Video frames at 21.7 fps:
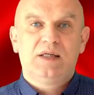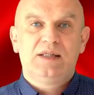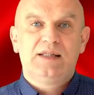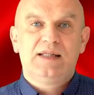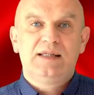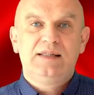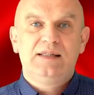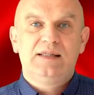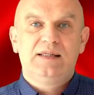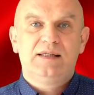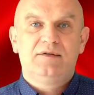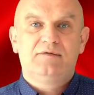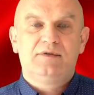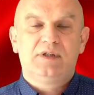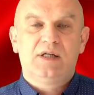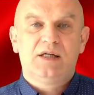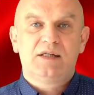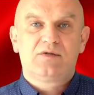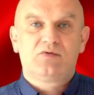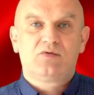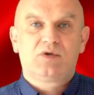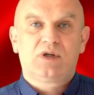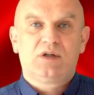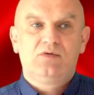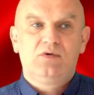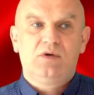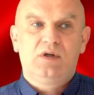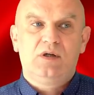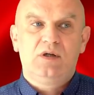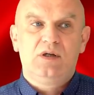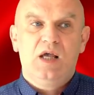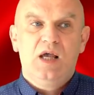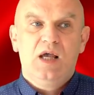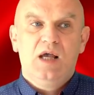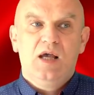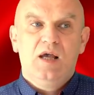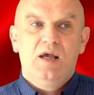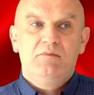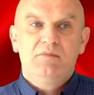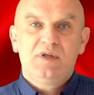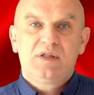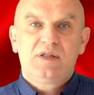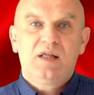майданная власть, у которой
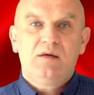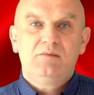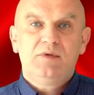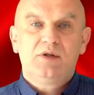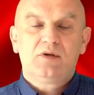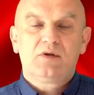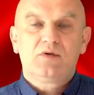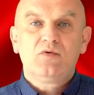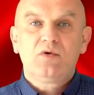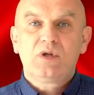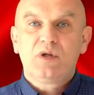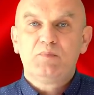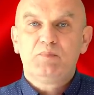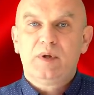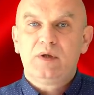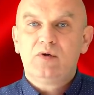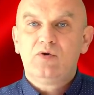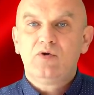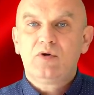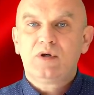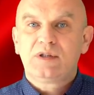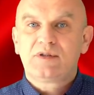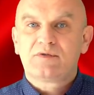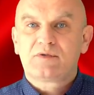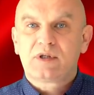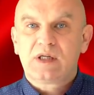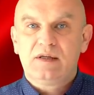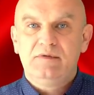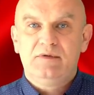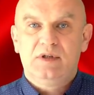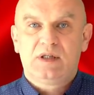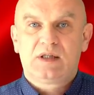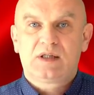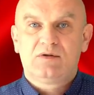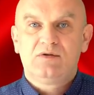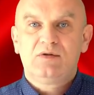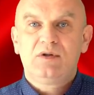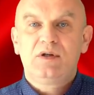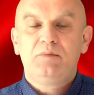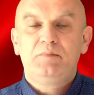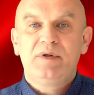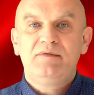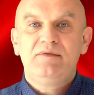местами руки по локоть в крови,
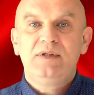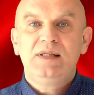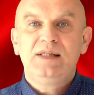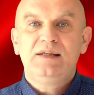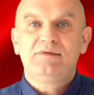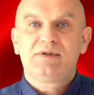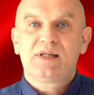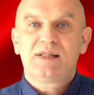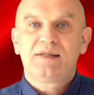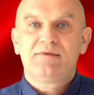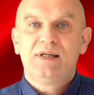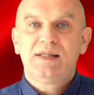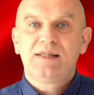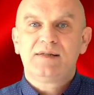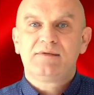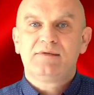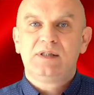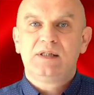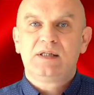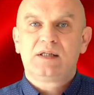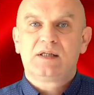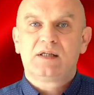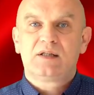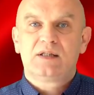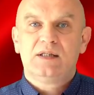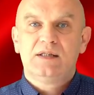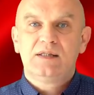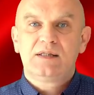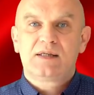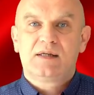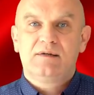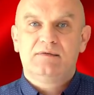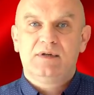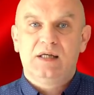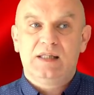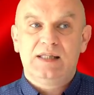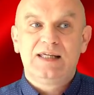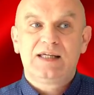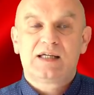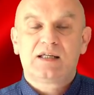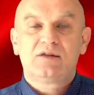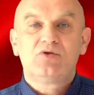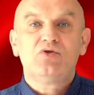которая повинна в развязывании гражданской войны,
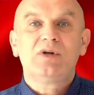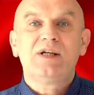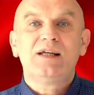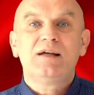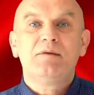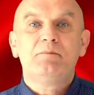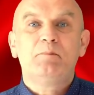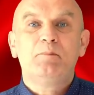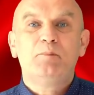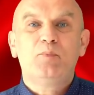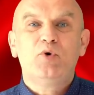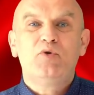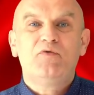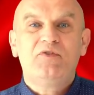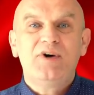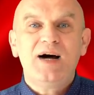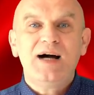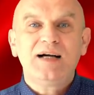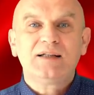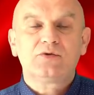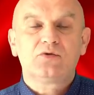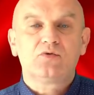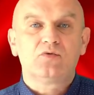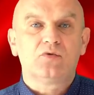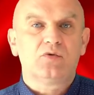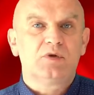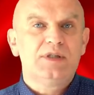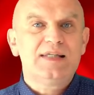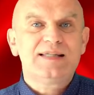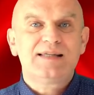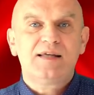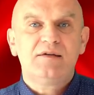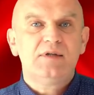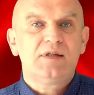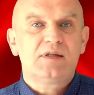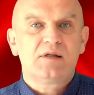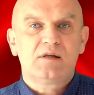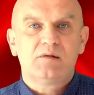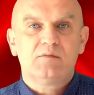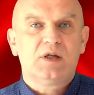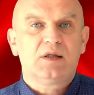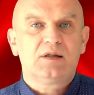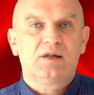и которая по факту,
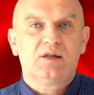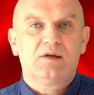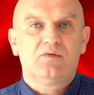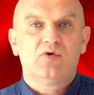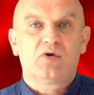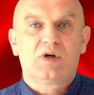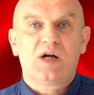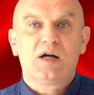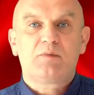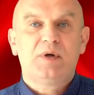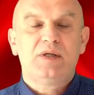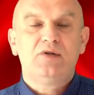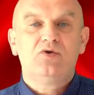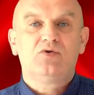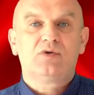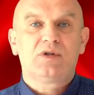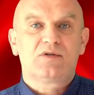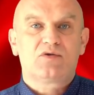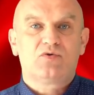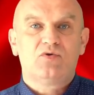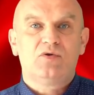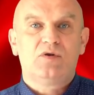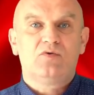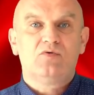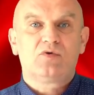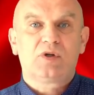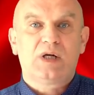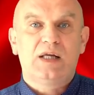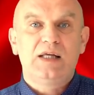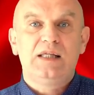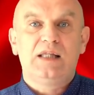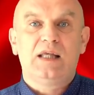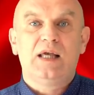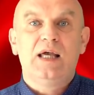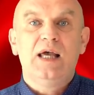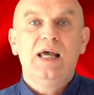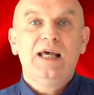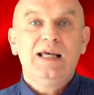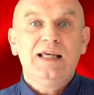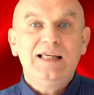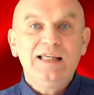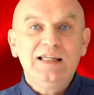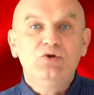независимо от того, как пойдет история Украины,
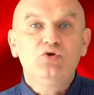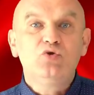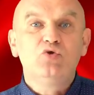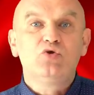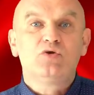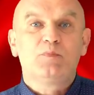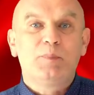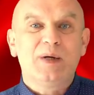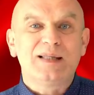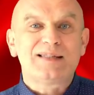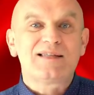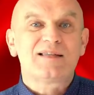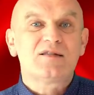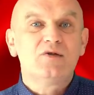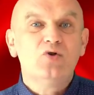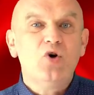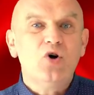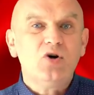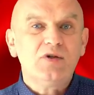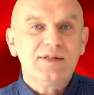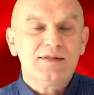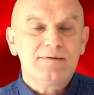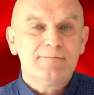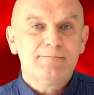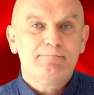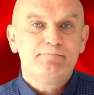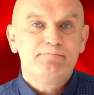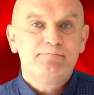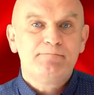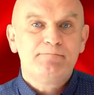идут под снос,